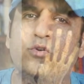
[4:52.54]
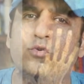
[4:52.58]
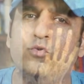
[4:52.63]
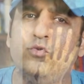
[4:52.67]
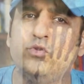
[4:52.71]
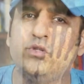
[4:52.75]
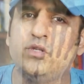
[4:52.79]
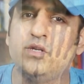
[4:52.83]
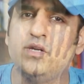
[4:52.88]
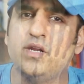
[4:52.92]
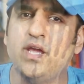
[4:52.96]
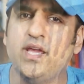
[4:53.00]

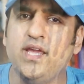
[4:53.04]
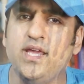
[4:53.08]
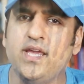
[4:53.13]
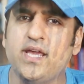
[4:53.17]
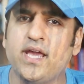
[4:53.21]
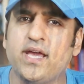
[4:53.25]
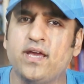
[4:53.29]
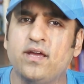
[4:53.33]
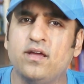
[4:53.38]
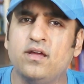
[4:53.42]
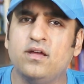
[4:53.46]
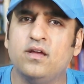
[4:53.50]
ट्रूथ नहीं
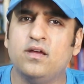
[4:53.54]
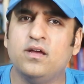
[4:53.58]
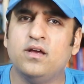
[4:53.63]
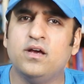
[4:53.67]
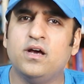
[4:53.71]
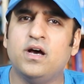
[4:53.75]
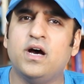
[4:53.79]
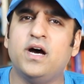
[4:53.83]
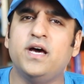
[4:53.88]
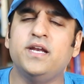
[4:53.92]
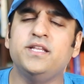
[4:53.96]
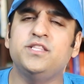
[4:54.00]
है
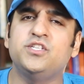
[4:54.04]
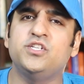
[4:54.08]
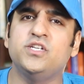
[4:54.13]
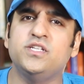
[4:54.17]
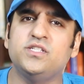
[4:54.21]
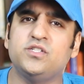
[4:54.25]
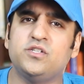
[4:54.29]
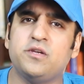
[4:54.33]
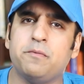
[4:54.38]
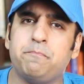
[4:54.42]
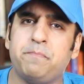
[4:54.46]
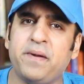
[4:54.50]
हर
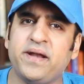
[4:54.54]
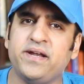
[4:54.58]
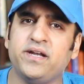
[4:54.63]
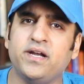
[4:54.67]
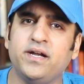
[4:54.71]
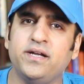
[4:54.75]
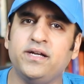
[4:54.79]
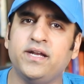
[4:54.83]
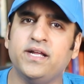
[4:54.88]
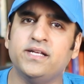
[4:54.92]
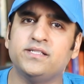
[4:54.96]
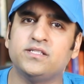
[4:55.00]
चीज
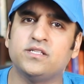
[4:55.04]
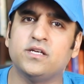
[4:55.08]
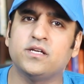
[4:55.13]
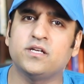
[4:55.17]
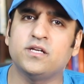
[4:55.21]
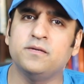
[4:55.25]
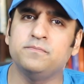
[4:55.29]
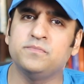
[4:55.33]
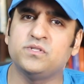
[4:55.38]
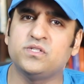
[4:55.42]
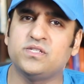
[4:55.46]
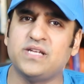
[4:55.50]
डिपेंडेंट है
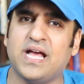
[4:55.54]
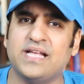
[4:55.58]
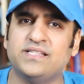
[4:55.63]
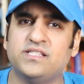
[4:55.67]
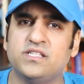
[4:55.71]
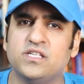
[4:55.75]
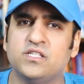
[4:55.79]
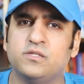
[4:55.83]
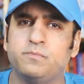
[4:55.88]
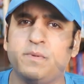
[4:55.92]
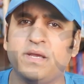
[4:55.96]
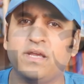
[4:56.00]

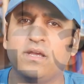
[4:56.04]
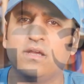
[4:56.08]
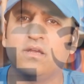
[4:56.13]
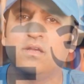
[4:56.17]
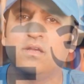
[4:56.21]
सर्कमस्टांसेस पे